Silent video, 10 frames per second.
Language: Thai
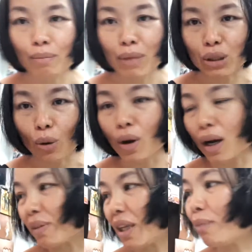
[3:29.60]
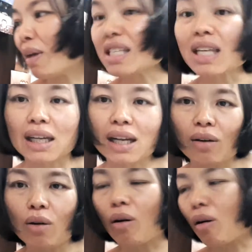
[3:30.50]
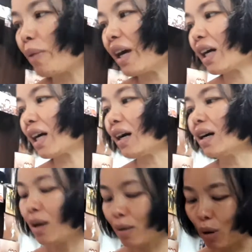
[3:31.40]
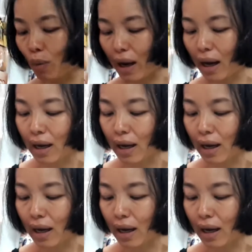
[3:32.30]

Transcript: มันตรงกับที่ใบเสร็จที่เราออกไหมนะคะ เพราะว่า